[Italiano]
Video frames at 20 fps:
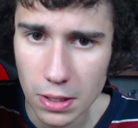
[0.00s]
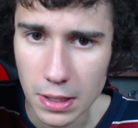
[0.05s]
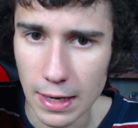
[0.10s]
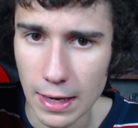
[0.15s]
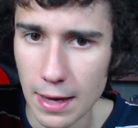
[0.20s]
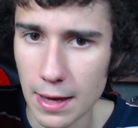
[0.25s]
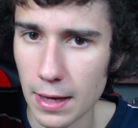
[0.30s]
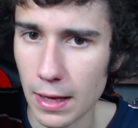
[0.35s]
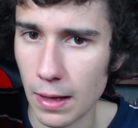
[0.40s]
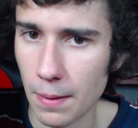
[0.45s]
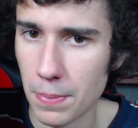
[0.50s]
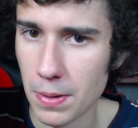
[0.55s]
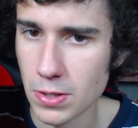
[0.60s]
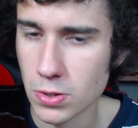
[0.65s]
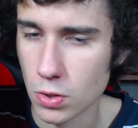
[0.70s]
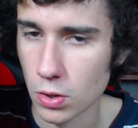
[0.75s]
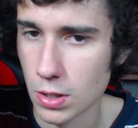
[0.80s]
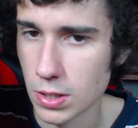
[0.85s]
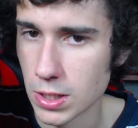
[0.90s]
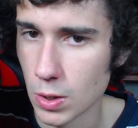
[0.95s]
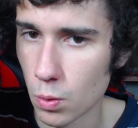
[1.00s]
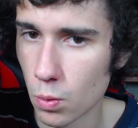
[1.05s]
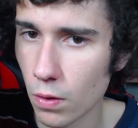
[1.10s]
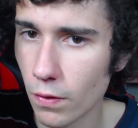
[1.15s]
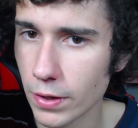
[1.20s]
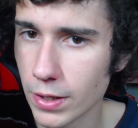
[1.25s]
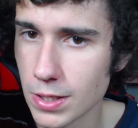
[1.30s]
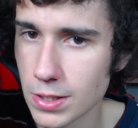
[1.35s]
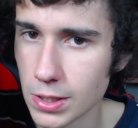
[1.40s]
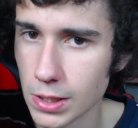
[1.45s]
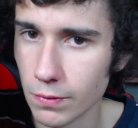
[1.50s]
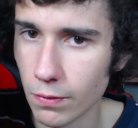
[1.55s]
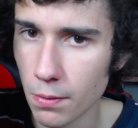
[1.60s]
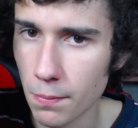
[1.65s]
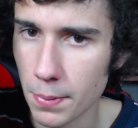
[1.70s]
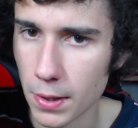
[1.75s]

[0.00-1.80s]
che eh, penso che sia un nuovo adesivo,